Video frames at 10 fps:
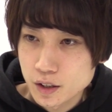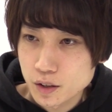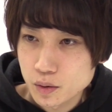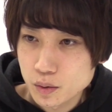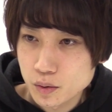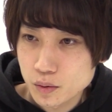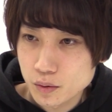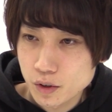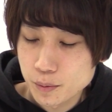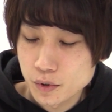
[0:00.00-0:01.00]
ちゃんと
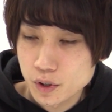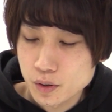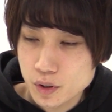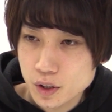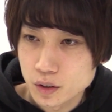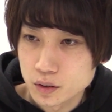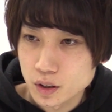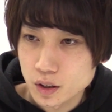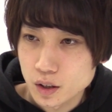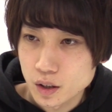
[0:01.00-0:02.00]
ワールプロゲスを使うん
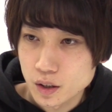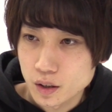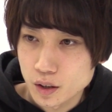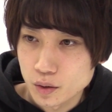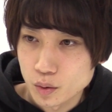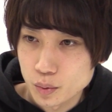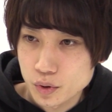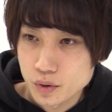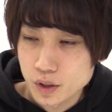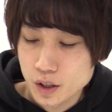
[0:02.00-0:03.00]
だったらあの
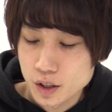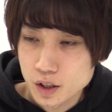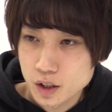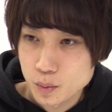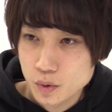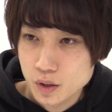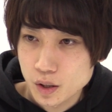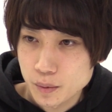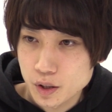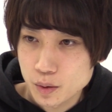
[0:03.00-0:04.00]
ボス裏に配置して
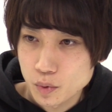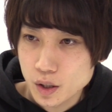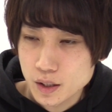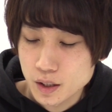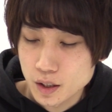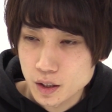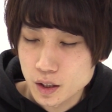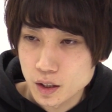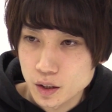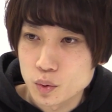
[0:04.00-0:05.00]
ボスダメージも稼いでいき
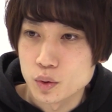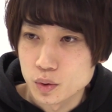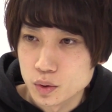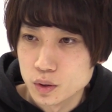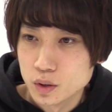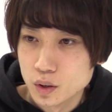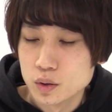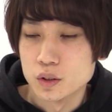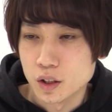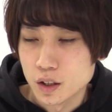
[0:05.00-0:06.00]
たいなという
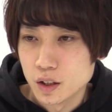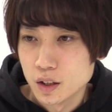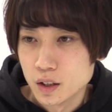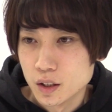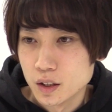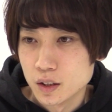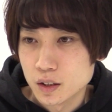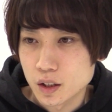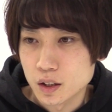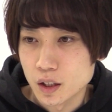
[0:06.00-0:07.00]
ふうに
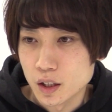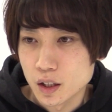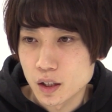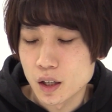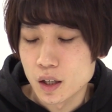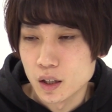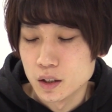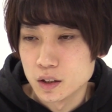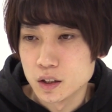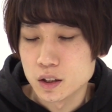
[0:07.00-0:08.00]
使っていけた
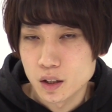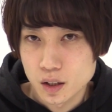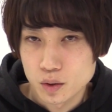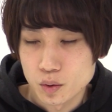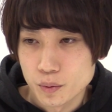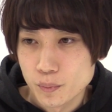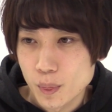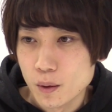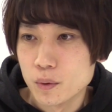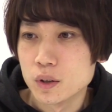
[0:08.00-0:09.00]
らいいんじゃないかと
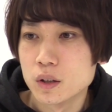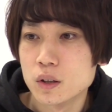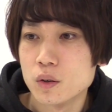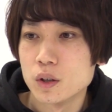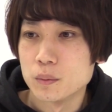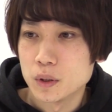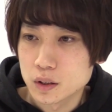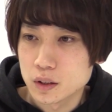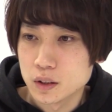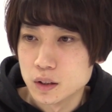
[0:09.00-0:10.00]
思っており
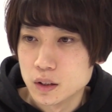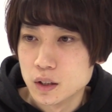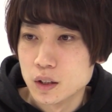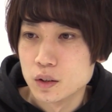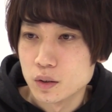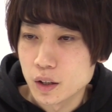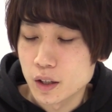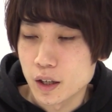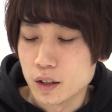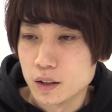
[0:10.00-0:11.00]
ますというわけ
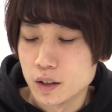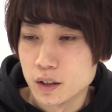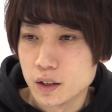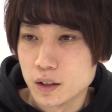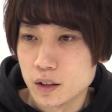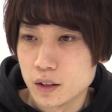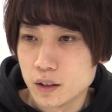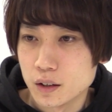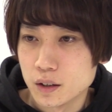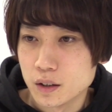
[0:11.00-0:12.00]
で、
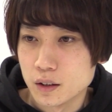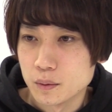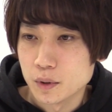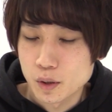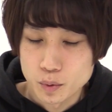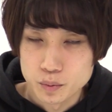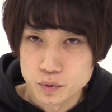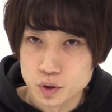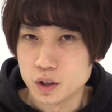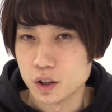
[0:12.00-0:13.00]
えー、皆さんも
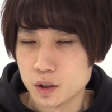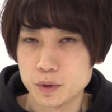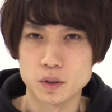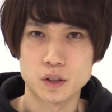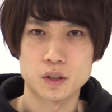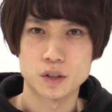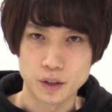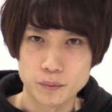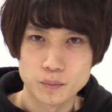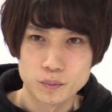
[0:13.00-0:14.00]
主人化してみてくださ
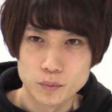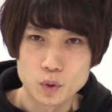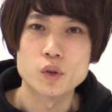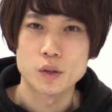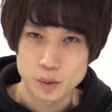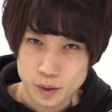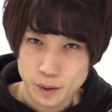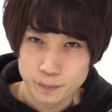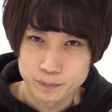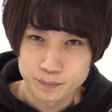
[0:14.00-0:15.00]
いご視聴ありがとうございまし
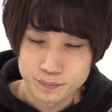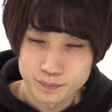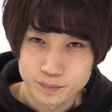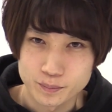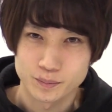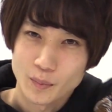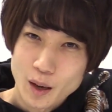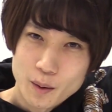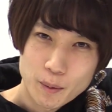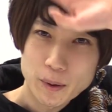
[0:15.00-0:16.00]

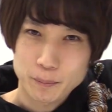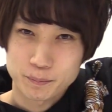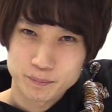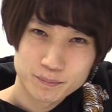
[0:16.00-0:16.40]
たバイバイ